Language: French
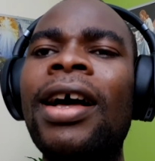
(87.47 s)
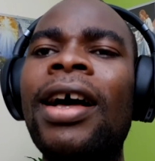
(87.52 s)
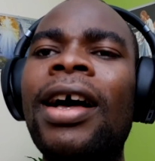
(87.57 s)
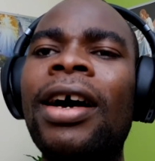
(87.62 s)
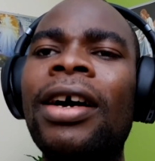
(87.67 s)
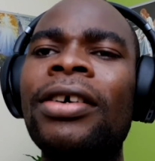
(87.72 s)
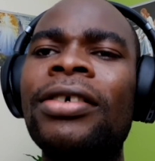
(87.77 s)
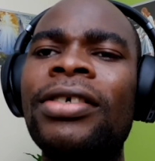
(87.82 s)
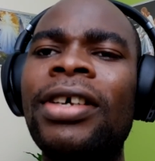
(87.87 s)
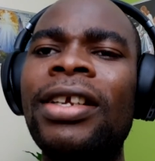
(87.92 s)
Un
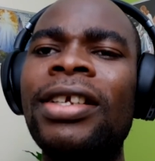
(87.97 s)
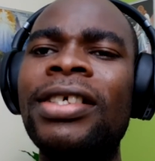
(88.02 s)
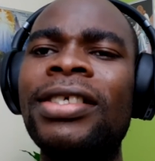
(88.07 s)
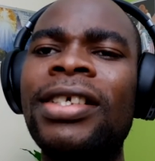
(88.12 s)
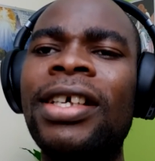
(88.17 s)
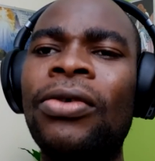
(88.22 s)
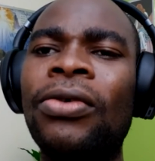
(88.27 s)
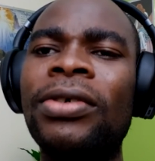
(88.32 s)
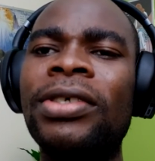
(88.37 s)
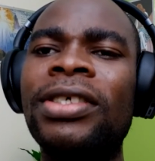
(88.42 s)
ritualiste
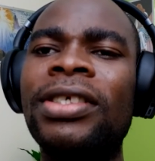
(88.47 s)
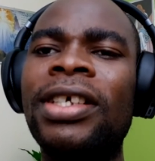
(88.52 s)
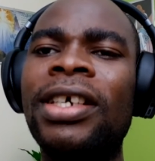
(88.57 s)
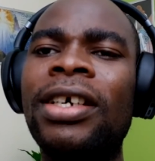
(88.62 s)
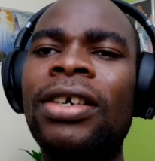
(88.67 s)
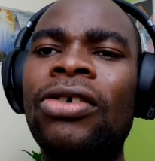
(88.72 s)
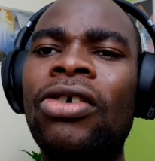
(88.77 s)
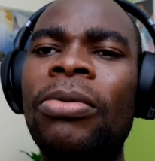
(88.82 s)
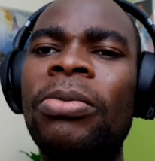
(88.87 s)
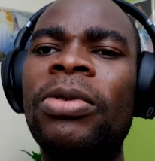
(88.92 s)
est
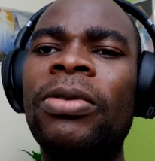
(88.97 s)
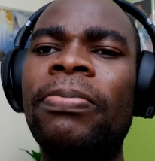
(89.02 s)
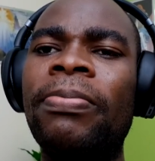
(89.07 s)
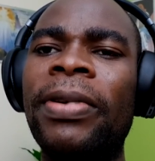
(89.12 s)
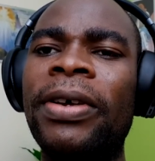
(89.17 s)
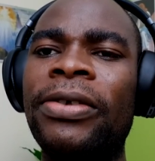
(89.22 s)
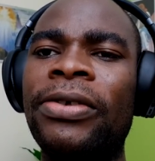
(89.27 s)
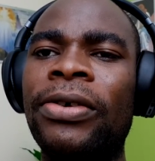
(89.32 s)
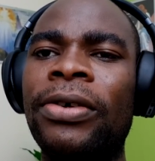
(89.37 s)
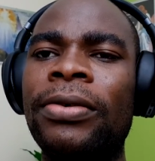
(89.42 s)
considéré comme une
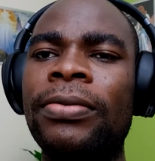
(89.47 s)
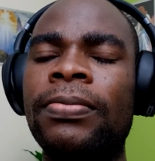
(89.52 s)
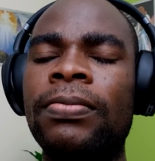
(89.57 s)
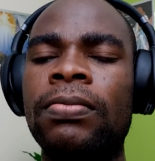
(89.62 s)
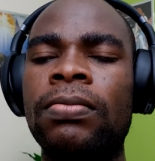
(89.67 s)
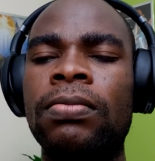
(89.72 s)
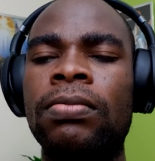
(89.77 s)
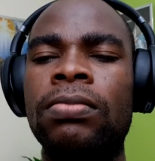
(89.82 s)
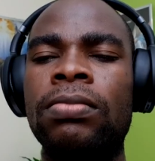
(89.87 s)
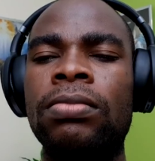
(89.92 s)
personne
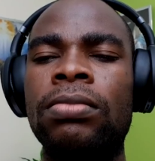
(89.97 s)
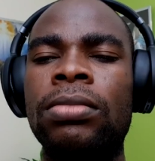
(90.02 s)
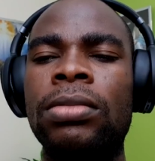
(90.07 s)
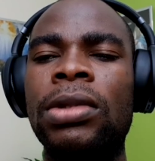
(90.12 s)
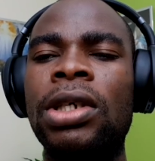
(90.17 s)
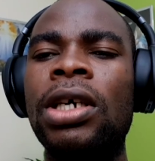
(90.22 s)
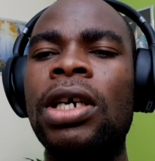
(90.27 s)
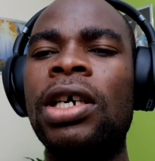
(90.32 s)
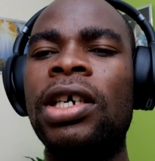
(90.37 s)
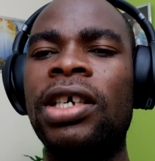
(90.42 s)

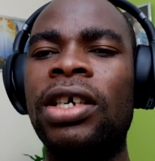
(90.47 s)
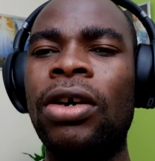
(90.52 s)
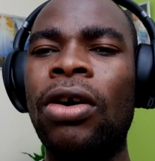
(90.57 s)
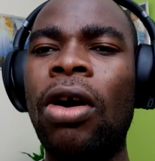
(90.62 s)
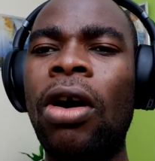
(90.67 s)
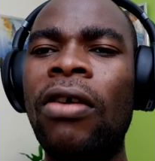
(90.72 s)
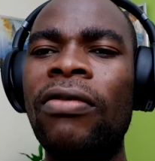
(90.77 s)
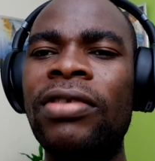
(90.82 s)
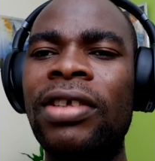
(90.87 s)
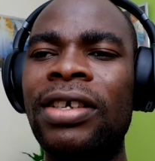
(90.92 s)
qui
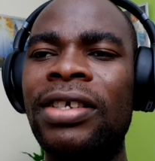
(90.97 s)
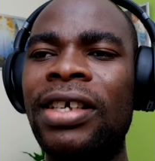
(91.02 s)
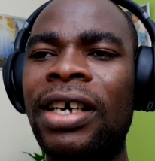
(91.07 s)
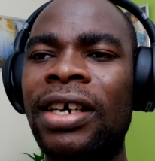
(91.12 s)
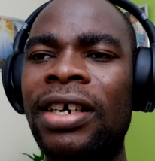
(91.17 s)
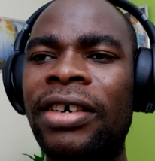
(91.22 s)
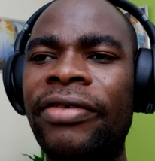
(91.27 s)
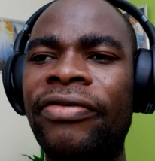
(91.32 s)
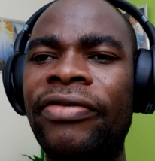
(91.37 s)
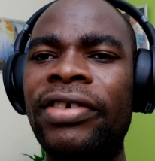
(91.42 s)
offre des
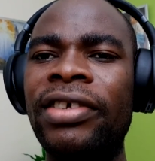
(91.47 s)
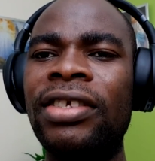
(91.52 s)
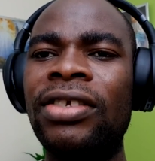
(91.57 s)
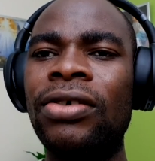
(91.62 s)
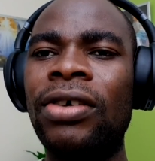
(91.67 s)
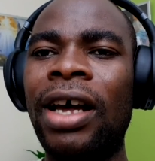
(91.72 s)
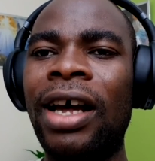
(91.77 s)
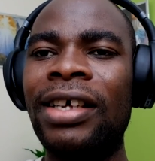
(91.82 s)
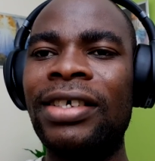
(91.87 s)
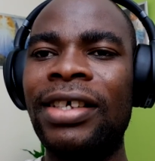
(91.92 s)
sacrifices
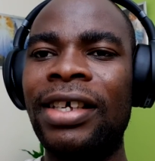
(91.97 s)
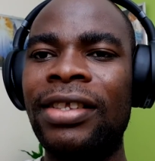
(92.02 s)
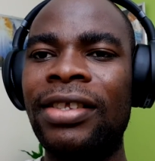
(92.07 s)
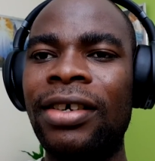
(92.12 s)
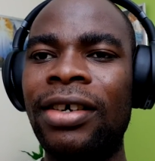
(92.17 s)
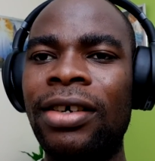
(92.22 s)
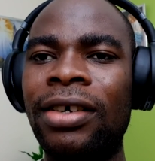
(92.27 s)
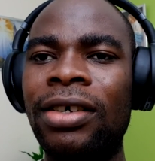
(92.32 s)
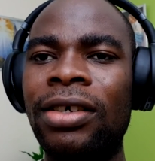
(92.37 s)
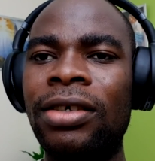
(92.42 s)
à
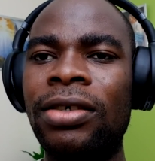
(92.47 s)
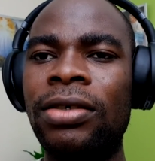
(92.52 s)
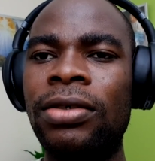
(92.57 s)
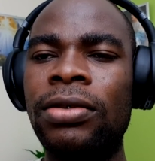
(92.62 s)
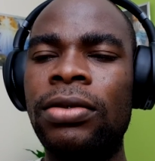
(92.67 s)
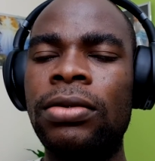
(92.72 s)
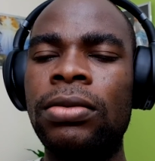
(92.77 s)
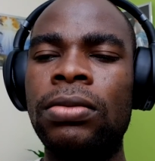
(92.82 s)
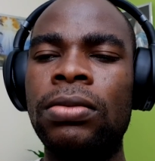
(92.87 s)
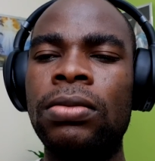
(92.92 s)
Satan
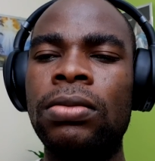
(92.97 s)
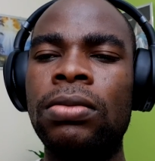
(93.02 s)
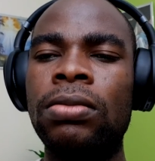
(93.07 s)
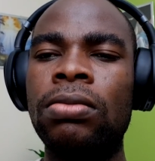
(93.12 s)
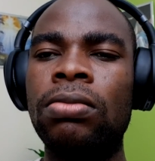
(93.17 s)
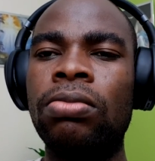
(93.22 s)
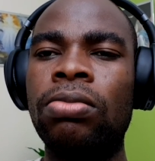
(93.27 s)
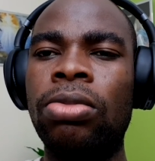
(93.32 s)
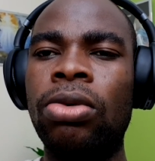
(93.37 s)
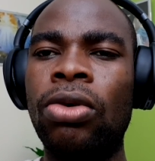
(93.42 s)

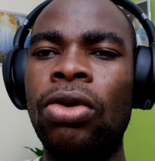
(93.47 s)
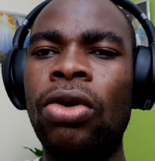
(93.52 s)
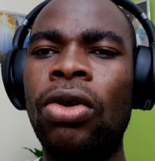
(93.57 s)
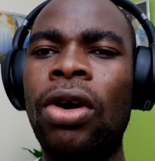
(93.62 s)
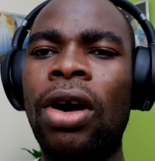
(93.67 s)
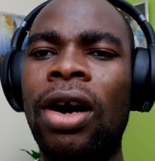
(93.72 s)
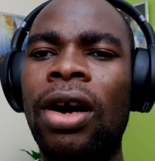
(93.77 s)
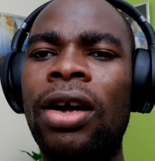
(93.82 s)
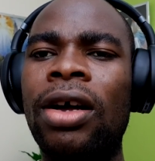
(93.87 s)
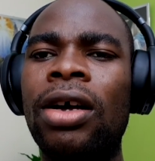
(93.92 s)
pour
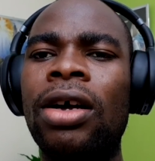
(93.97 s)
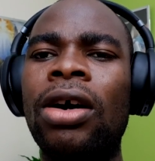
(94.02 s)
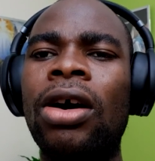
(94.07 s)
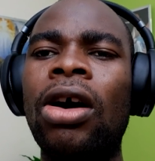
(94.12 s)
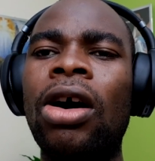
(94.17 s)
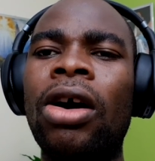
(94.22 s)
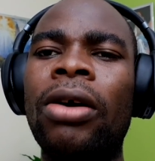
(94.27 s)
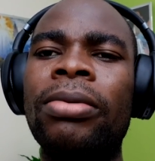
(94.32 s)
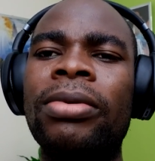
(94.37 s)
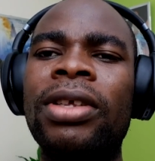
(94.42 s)

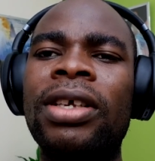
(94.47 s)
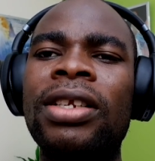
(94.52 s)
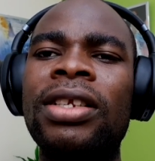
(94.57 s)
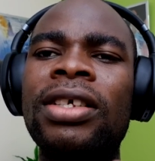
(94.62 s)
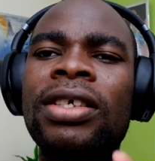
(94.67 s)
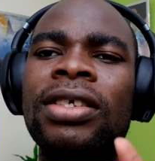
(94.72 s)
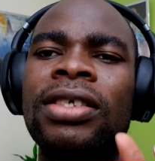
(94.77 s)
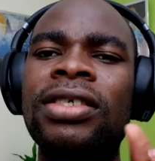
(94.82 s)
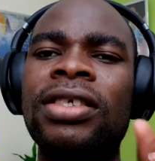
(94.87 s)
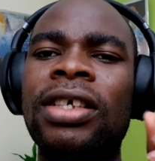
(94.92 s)

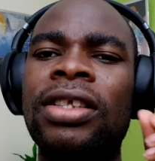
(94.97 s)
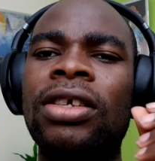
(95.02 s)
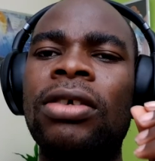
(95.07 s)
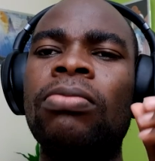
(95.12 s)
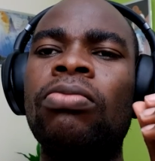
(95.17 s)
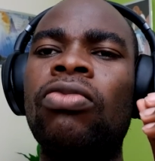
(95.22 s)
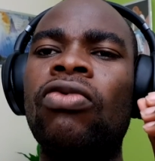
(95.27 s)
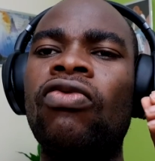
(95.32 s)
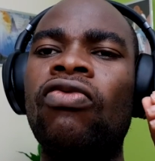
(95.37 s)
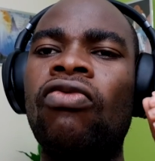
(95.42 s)
obtenir certains
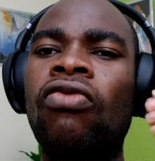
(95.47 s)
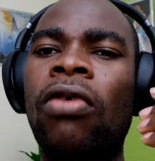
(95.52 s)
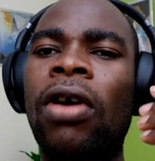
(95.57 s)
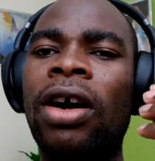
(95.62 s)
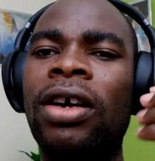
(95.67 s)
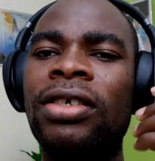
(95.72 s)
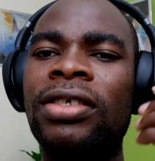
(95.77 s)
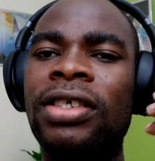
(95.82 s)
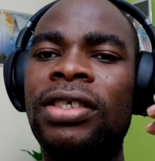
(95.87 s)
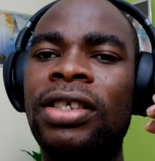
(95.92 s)

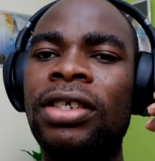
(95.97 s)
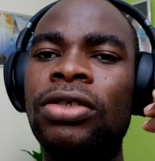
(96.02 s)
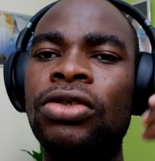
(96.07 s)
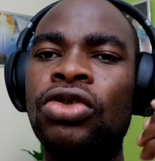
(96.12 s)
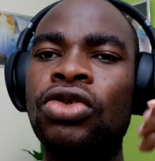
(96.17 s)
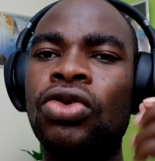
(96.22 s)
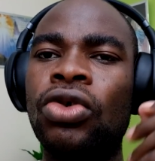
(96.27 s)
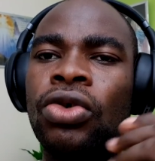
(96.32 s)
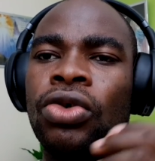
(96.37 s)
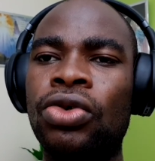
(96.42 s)
pouvoirs, certaines
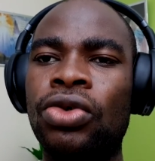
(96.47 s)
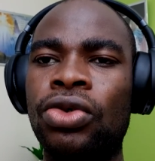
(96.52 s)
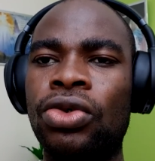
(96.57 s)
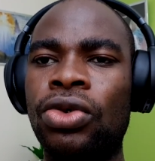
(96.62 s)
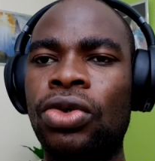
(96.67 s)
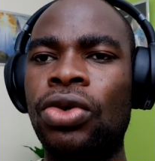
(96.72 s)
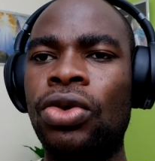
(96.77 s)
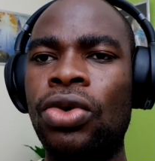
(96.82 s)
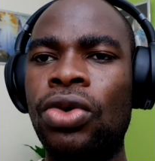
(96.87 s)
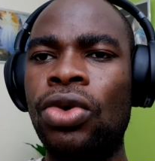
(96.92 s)
choses.
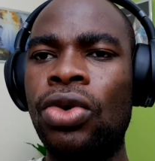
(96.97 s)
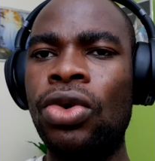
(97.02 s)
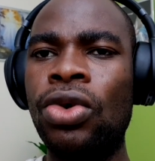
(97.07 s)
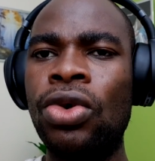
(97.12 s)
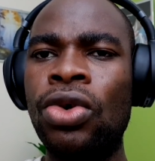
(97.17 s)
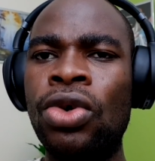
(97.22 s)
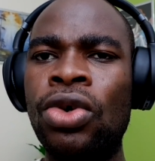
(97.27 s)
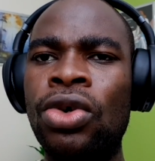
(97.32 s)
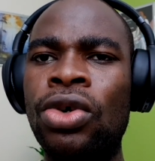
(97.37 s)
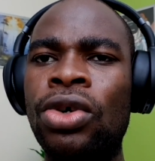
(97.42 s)

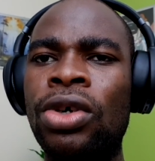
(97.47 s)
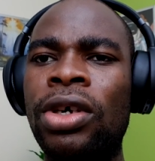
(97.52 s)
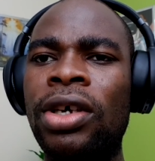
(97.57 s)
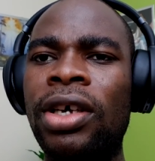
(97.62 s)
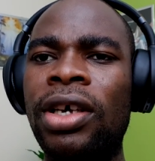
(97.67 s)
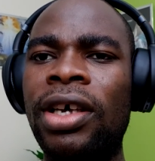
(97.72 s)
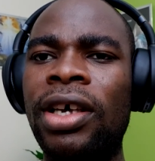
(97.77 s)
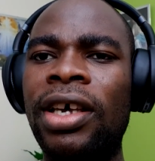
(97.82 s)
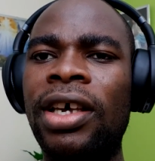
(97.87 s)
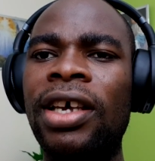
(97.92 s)

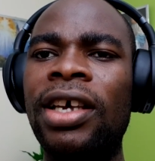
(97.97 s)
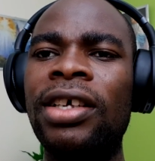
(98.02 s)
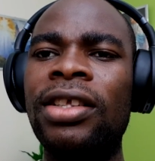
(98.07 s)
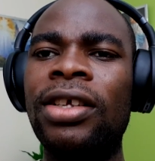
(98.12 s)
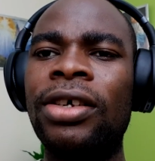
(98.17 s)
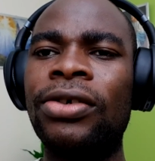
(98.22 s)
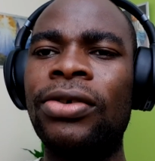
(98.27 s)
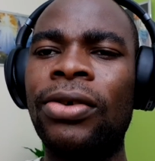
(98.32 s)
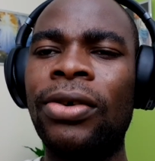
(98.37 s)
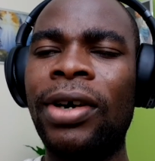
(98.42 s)
Et
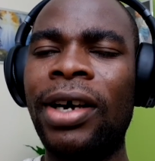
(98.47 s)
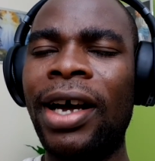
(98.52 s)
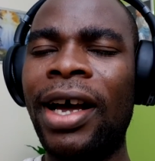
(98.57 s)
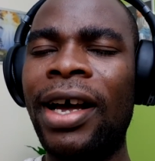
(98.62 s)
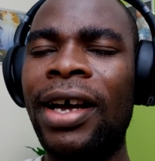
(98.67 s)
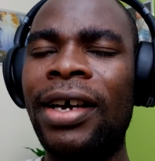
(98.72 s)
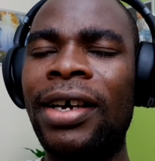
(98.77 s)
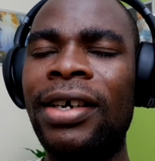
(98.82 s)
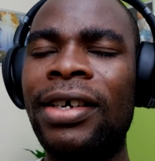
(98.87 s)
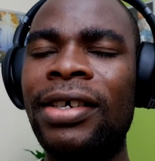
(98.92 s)
dans ce
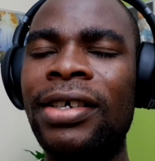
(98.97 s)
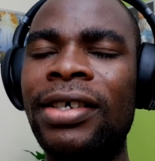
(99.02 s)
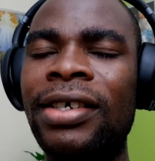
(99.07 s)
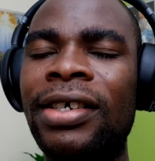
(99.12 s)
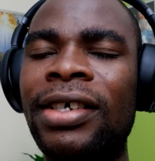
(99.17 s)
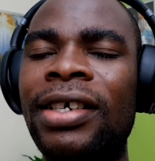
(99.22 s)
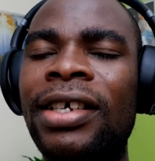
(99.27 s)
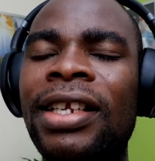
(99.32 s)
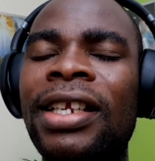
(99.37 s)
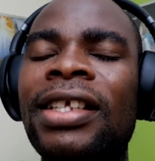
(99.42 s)
cas,
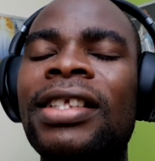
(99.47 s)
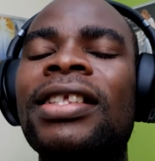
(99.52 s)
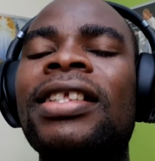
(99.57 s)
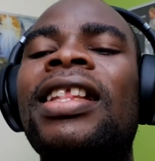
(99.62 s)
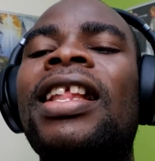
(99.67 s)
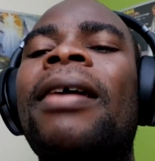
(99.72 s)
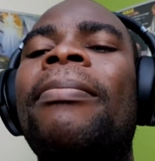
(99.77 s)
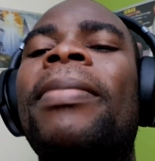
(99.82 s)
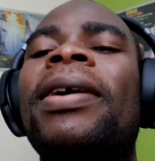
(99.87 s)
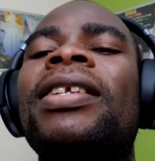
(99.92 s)
il
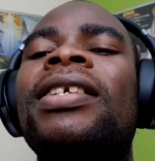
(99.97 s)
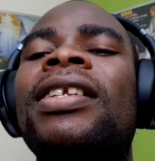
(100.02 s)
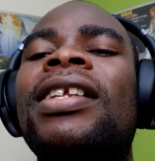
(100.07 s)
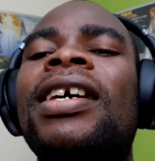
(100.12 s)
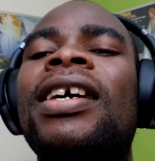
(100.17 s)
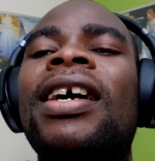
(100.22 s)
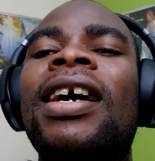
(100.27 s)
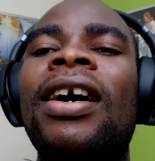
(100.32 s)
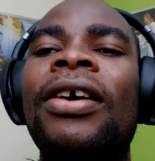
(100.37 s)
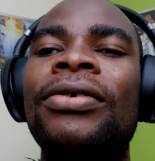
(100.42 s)

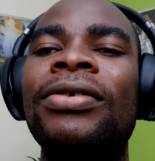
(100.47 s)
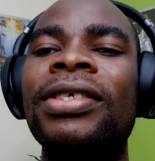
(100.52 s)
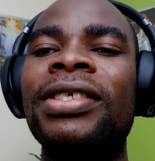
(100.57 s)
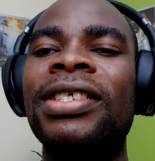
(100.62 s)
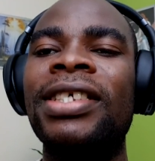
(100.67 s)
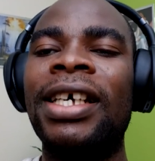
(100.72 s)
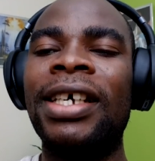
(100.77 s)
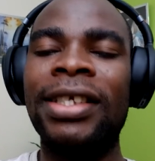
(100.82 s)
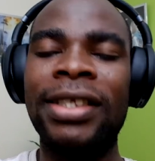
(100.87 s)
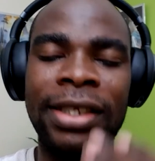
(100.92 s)
appartenait à une
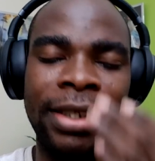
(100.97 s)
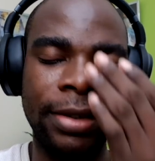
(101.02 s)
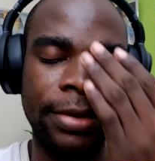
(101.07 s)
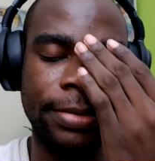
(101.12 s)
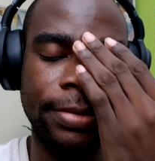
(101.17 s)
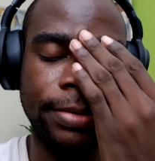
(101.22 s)
secte.